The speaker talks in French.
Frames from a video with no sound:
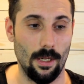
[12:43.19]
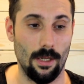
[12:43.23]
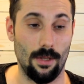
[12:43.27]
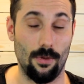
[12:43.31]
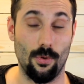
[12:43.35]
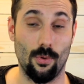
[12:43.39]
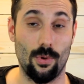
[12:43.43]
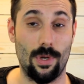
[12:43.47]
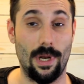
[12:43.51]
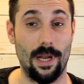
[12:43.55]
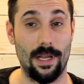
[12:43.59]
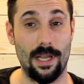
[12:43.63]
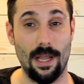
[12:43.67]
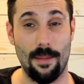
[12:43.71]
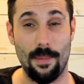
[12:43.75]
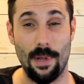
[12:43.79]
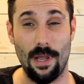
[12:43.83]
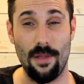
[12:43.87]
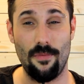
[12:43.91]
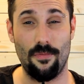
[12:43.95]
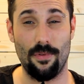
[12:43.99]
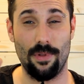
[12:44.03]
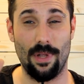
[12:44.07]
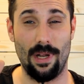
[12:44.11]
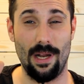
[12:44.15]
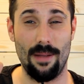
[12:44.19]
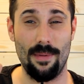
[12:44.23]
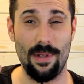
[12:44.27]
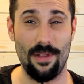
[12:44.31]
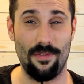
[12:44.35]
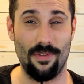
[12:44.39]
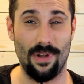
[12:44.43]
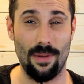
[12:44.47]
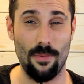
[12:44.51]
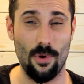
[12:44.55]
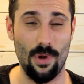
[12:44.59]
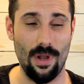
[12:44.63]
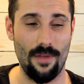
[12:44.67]
Donc, la caméra, il faudra la mettre
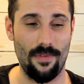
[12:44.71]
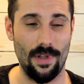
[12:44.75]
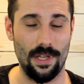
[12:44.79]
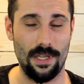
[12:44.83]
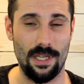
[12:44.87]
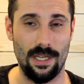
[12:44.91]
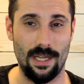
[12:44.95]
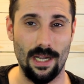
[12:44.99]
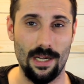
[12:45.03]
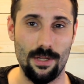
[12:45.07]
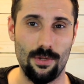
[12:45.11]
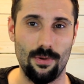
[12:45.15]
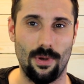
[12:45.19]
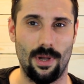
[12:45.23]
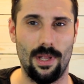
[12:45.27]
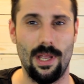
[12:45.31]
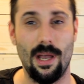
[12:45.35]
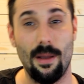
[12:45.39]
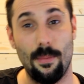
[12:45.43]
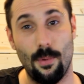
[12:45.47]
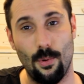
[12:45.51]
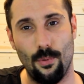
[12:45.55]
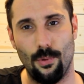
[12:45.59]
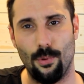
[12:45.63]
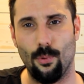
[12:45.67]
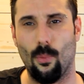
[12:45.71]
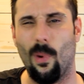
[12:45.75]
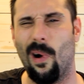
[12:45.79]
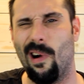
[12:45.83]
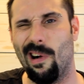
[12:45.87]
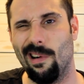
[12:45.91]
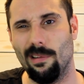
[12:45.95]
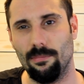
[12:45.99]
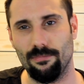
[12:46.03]
vraiment à la verticale sur un arbre droit.